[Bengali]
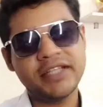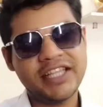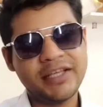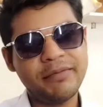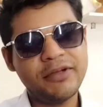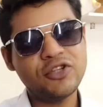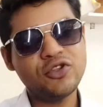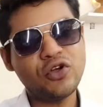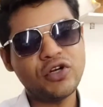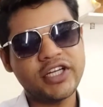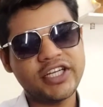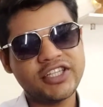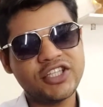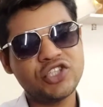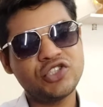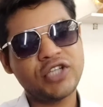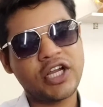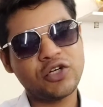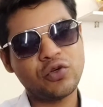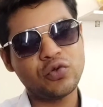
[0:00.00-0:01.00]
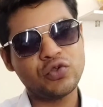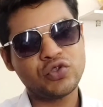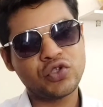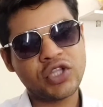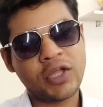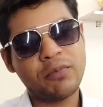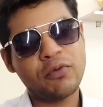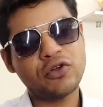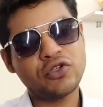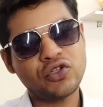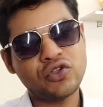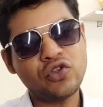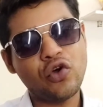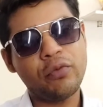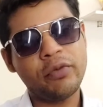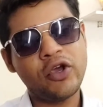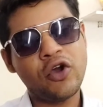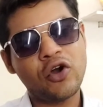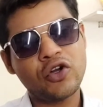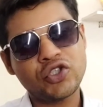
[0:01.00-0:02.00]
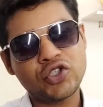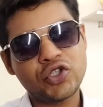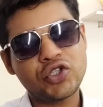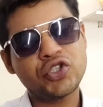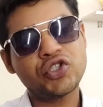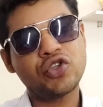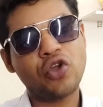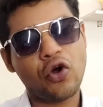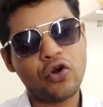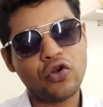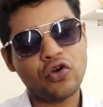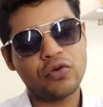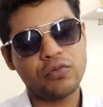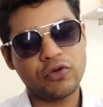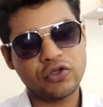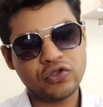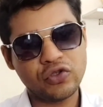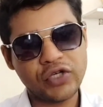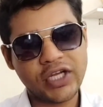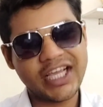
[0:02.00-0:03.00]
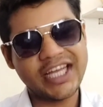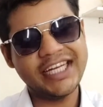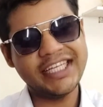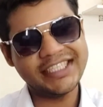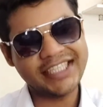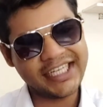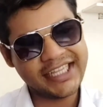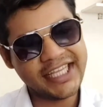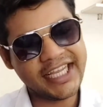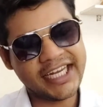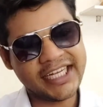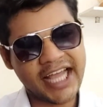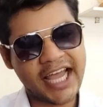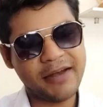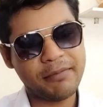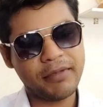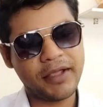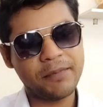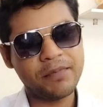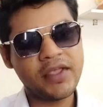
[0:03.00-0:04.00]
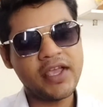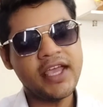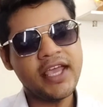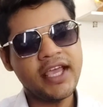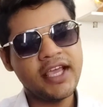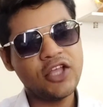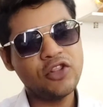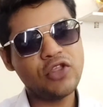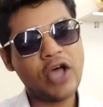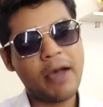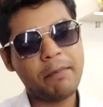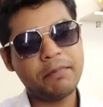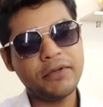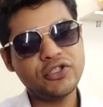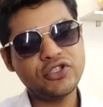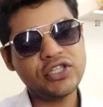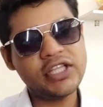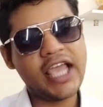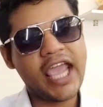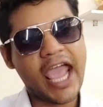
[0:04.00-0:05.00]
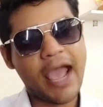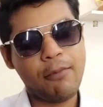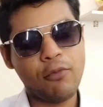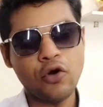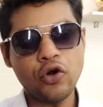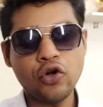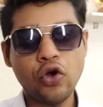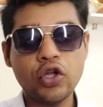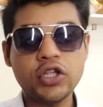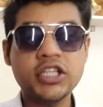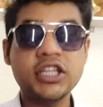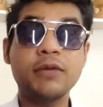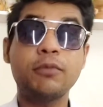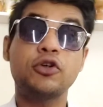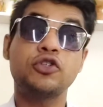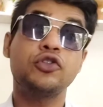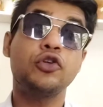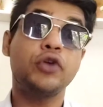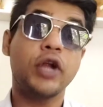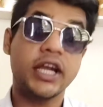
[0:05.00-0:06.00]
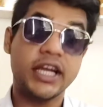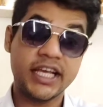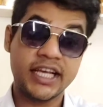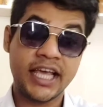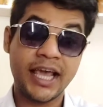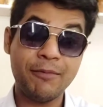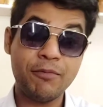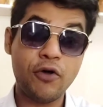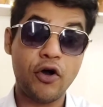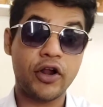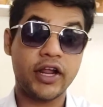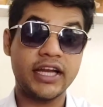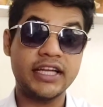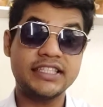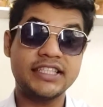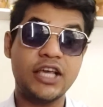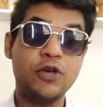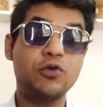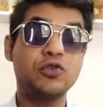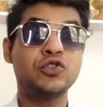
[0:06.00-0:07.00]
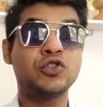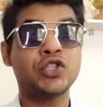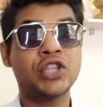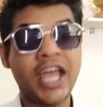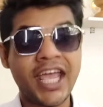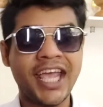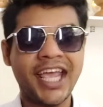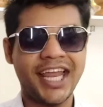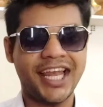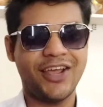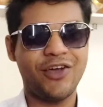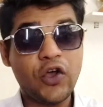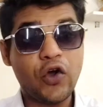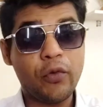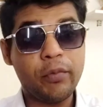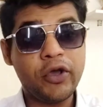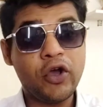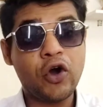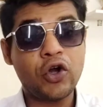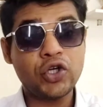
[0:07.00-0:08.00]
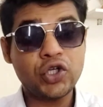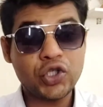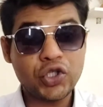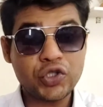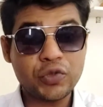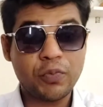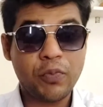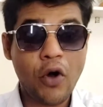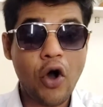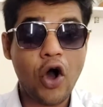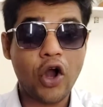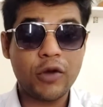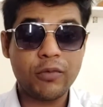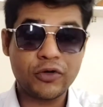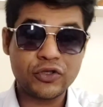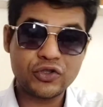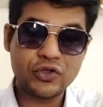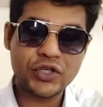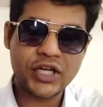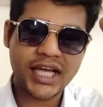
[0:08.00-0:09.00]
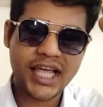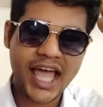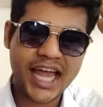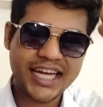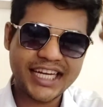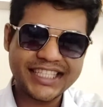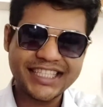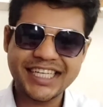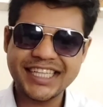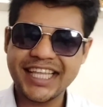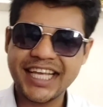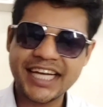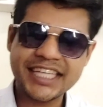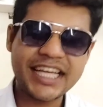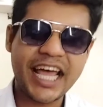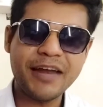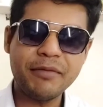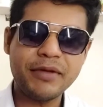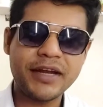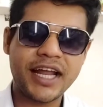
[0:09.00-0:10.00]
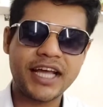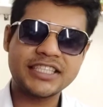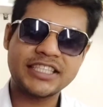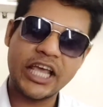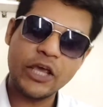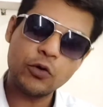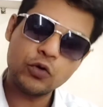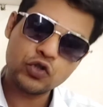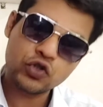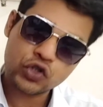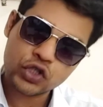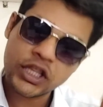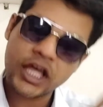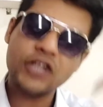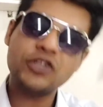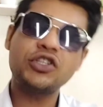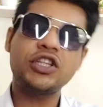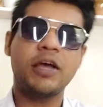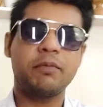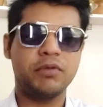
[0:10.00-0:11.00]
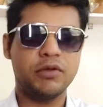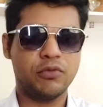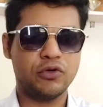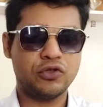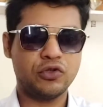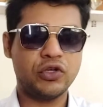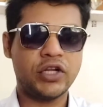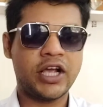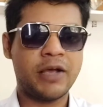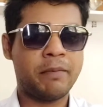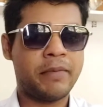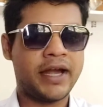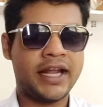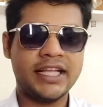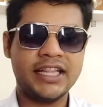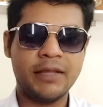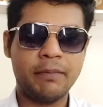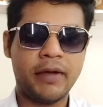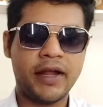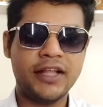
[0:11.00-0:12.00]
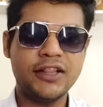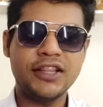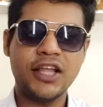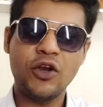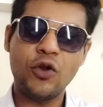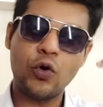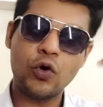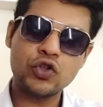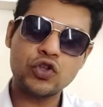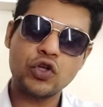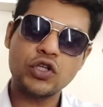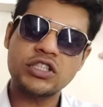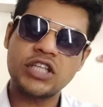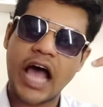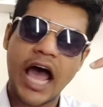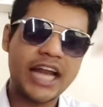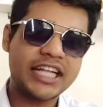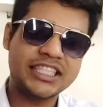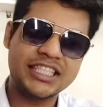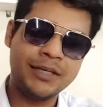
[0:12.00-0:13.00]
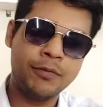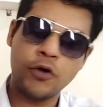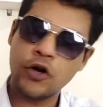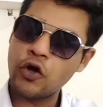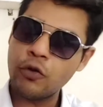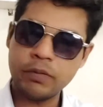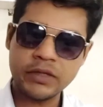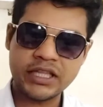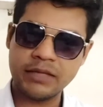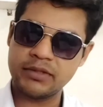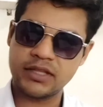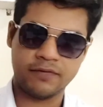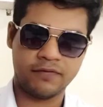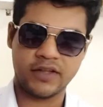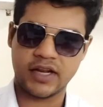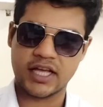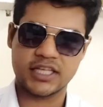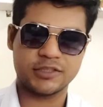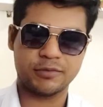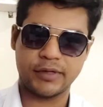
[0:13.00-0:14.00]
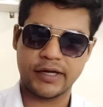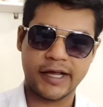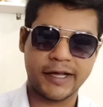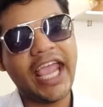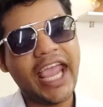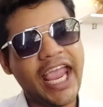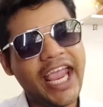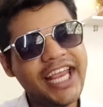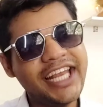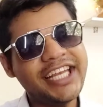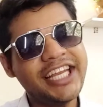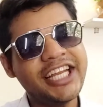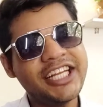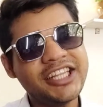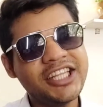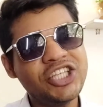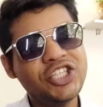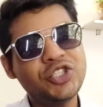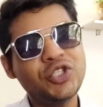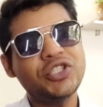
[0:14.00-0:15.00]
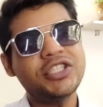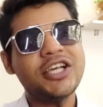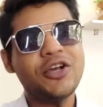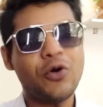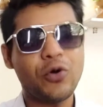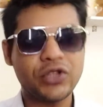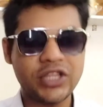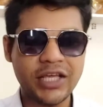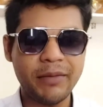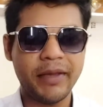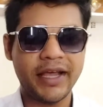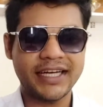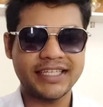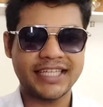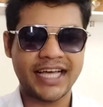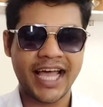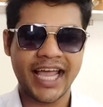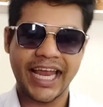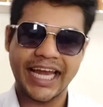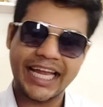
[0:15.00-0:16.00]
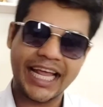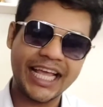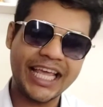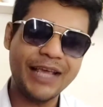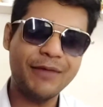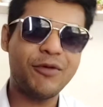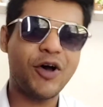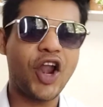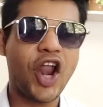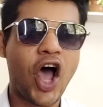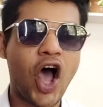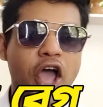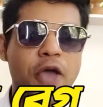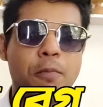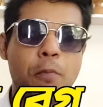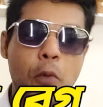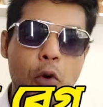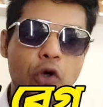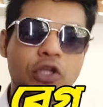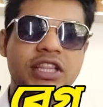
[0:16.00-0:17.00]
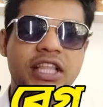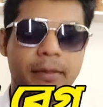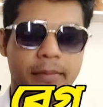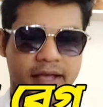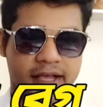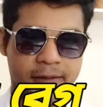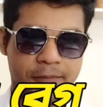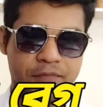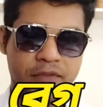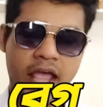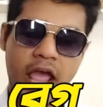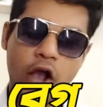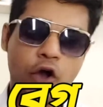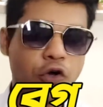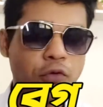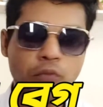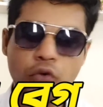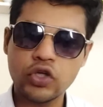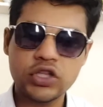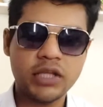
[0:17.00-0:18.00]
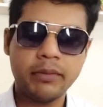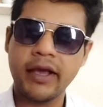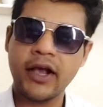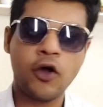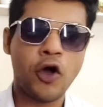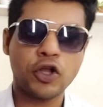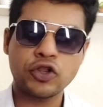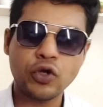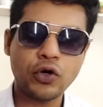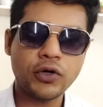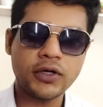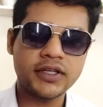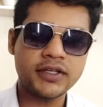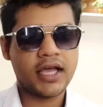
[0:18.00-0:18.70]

পৃথিবীর তো নির্দিষ্ট একটা উচ্চতা পর্যন্ত অবিকর্ষ স্তরণ বস্তুটাকে নিচের দিকে টানবে কিন্তু আপনি যদি এমন গতিতে বস্তুটা নিক্ষেপ করেন যে উচ্চতায় গেলে অবিকর্ষ বল বস্তুটাকে আর নিচের দিকে টানবে না সেই উচ্চতায় যদি আপনি বস্তুটাকে পাঠাইতে পারেন তাহলে ও তো আর জীবনেও পৃথিবীতে ফিরে আসবে না এই নির্দিষ্ট যে গতিবেগটা এটাকেই বলা হয় মুক্তিবেগ এখন মুক্তিবেগ কত